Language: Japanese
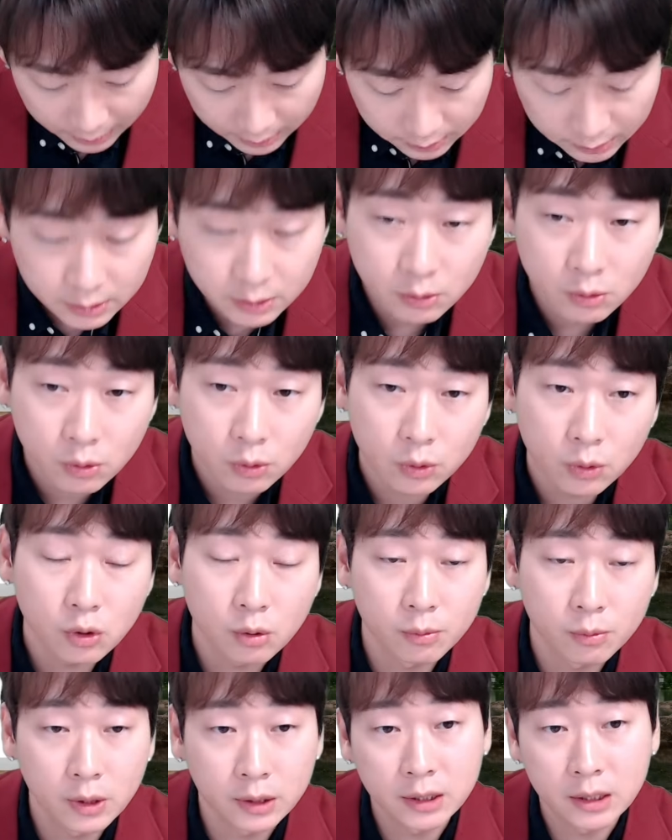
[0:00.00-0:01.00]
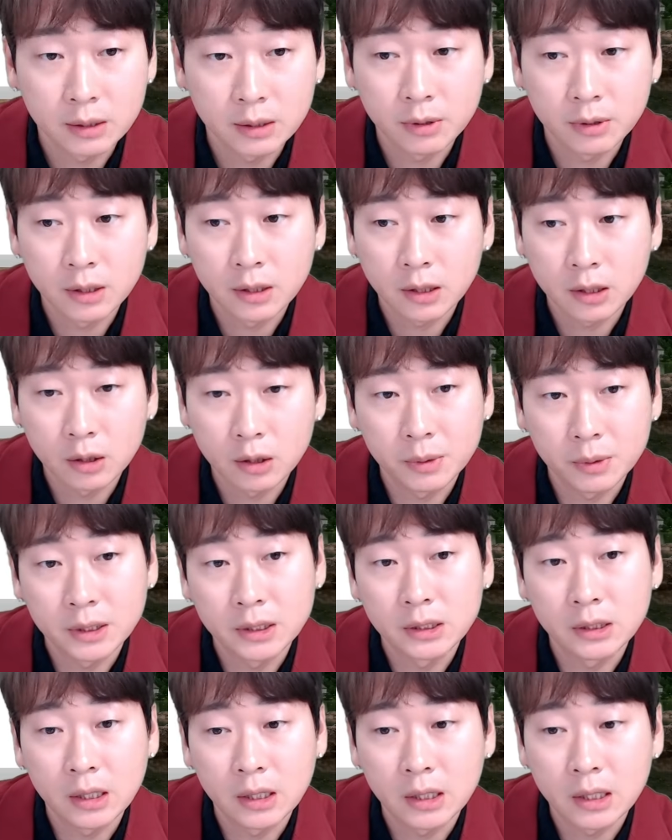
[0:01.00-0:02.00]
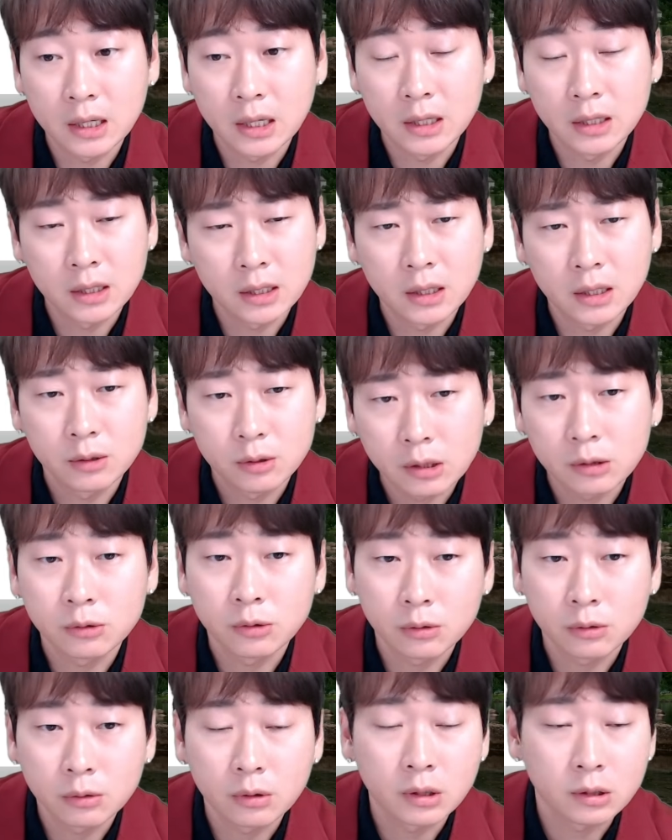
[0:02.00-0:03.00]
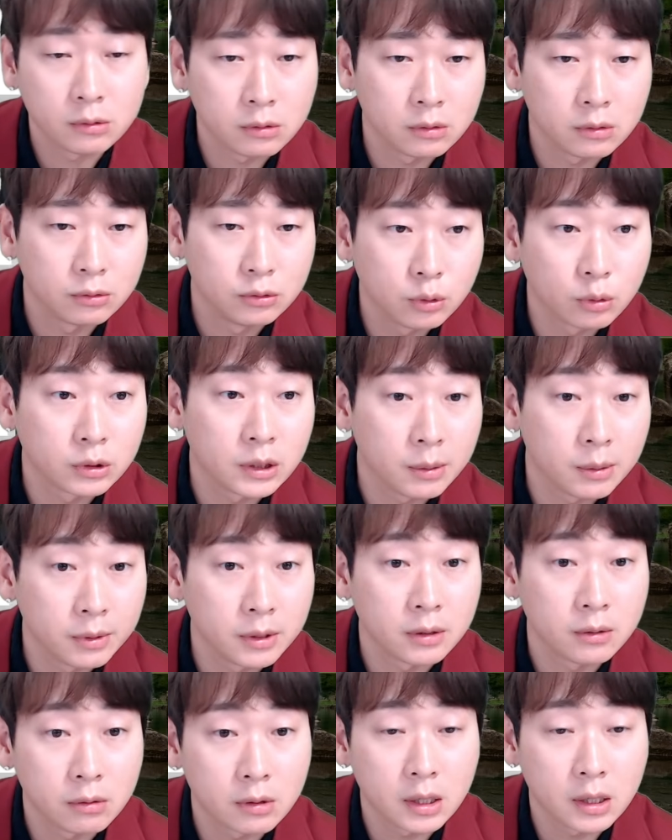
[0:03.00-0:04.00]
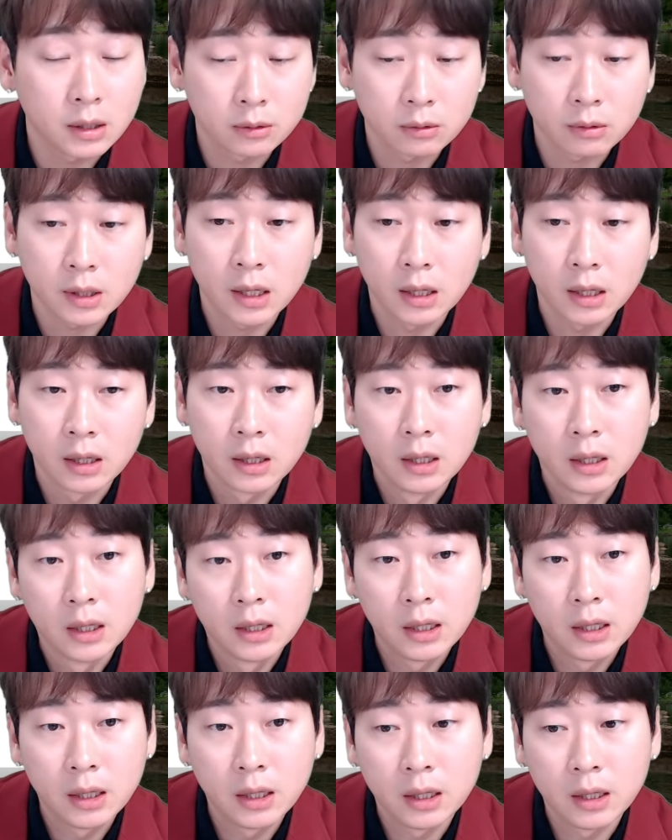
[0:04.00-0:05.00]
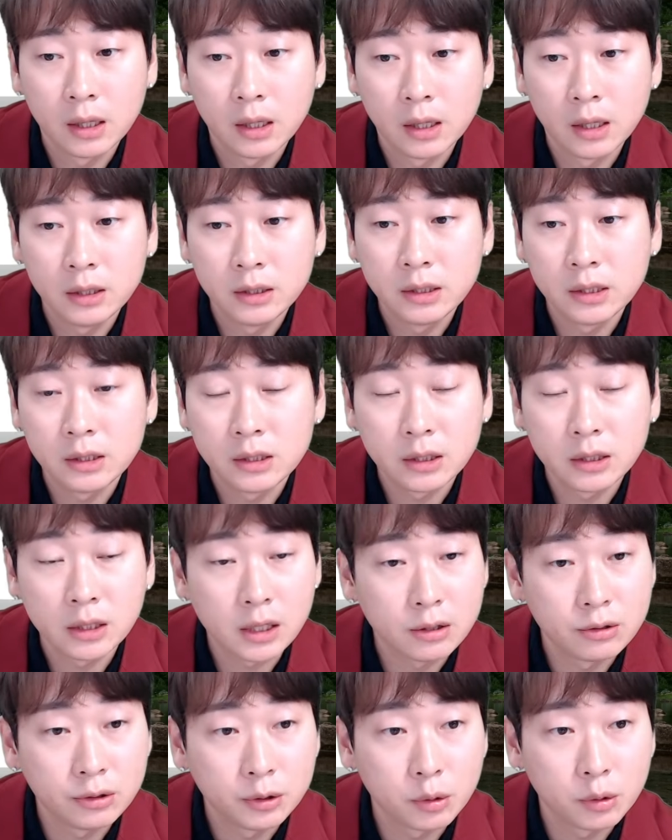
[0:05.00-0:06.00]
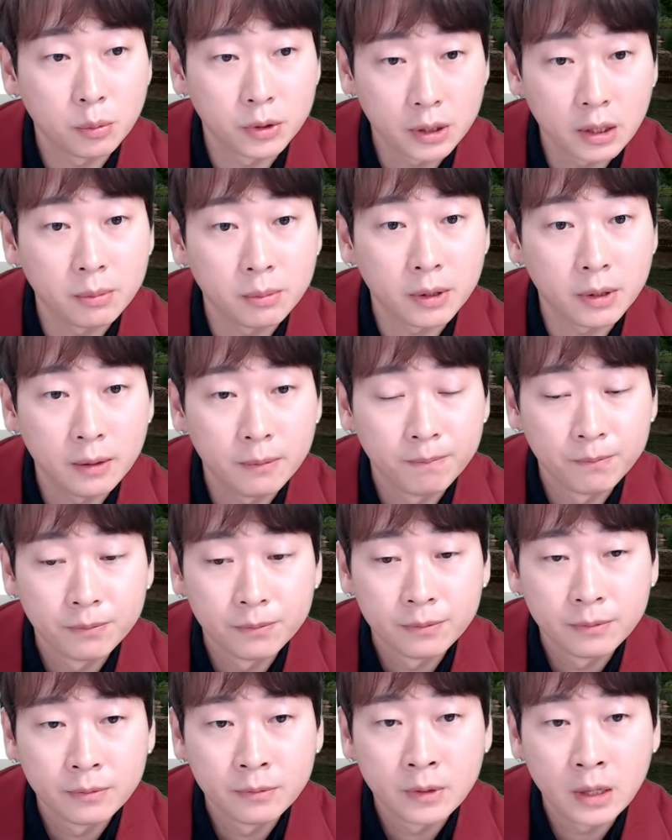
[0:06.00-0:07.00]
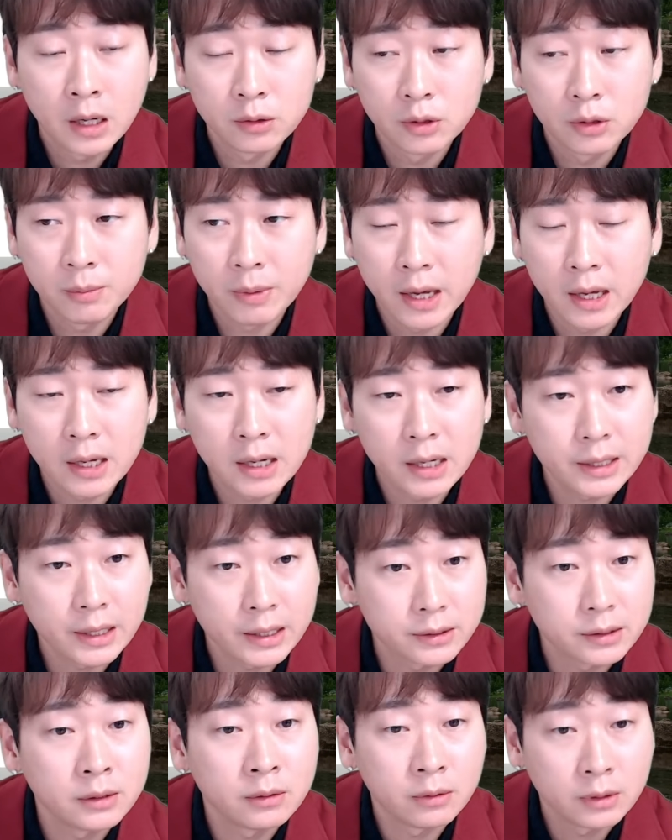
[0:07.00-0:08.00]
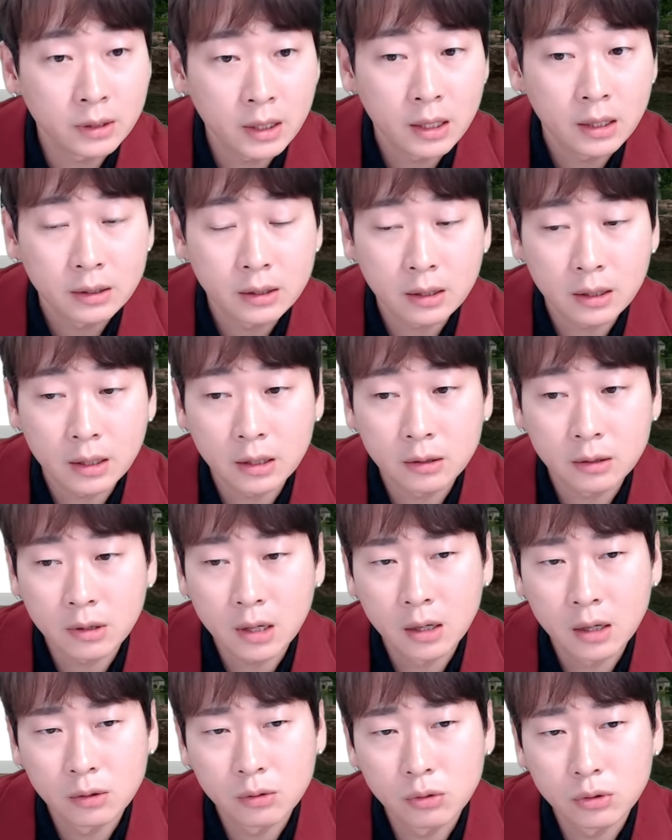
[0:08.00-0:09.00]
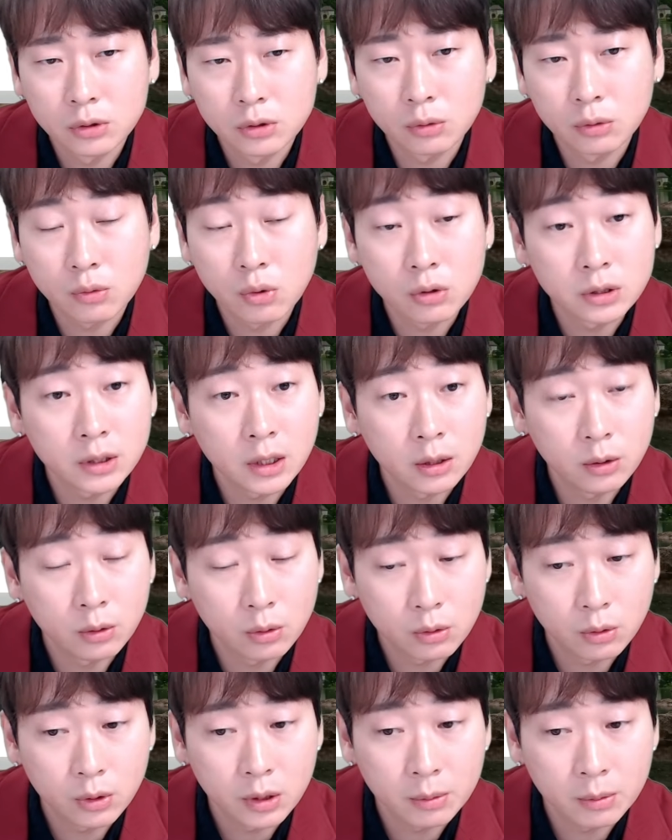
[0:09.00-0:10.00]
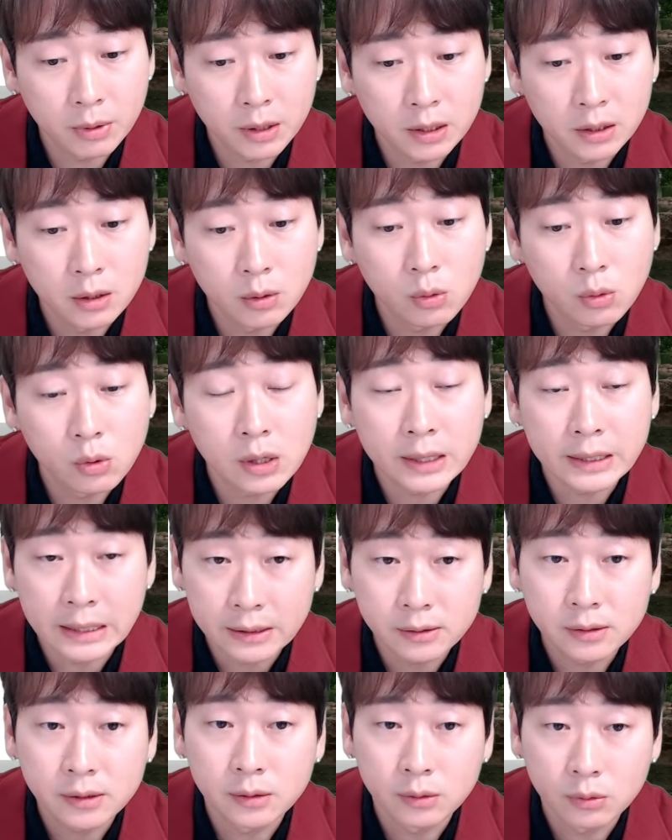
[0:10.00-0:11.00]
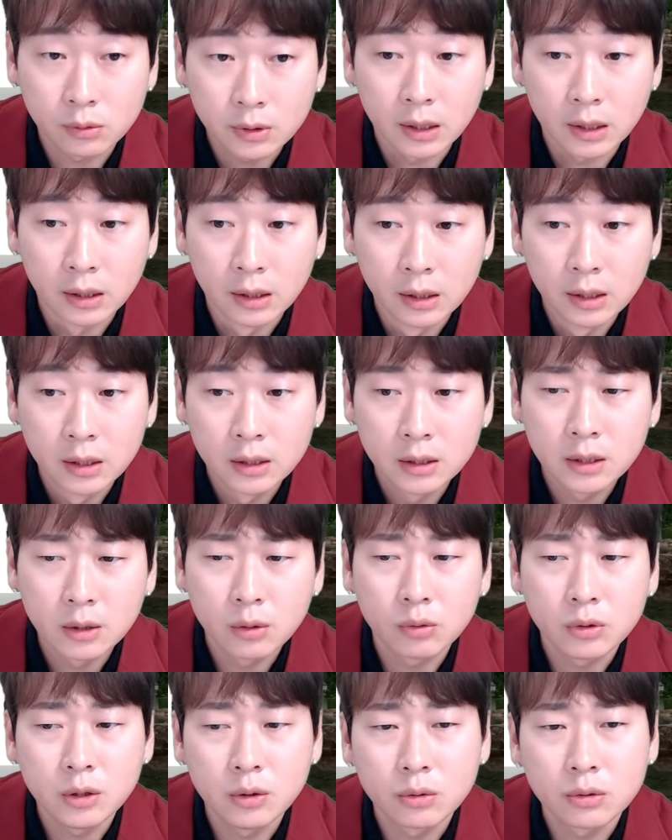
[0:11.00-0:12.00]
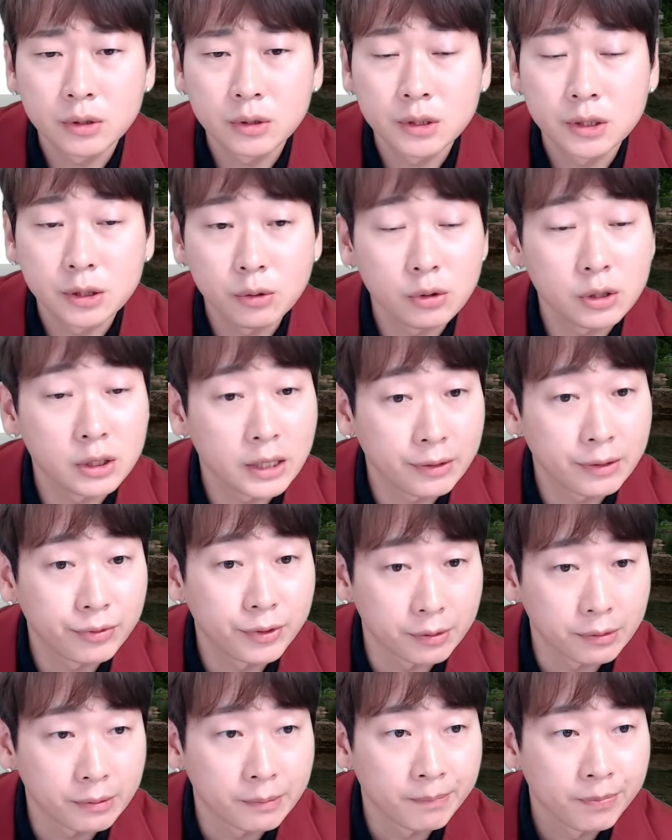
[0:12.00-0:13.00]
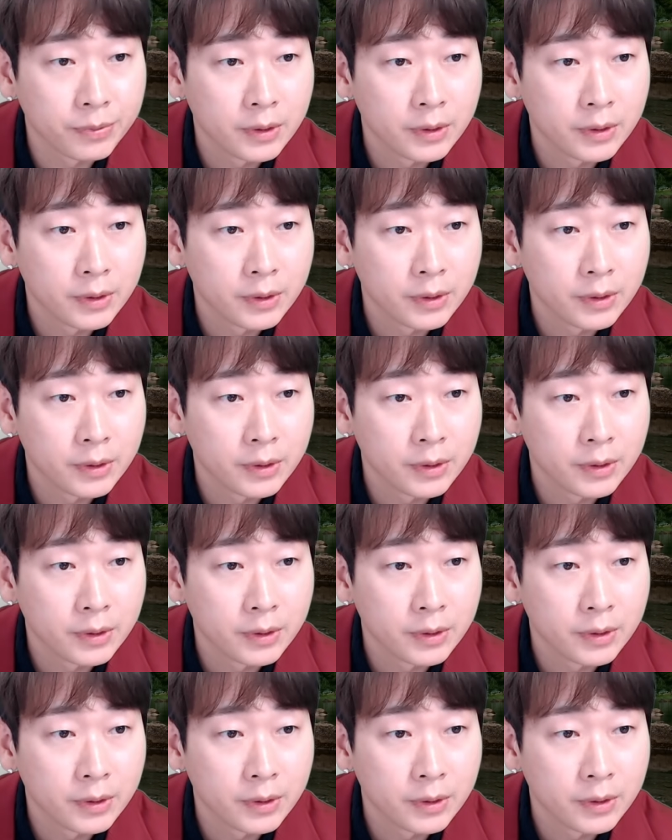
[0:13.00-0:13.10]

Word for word: 新婚旅行も当たり前だけども、1年1回2回、ちょっとうどん食べに行こうかとか、1日で行く人もいれば、今円が安いのよね。だから韓国の国内旅行より今日本が安いので、日本によく来るようになってる。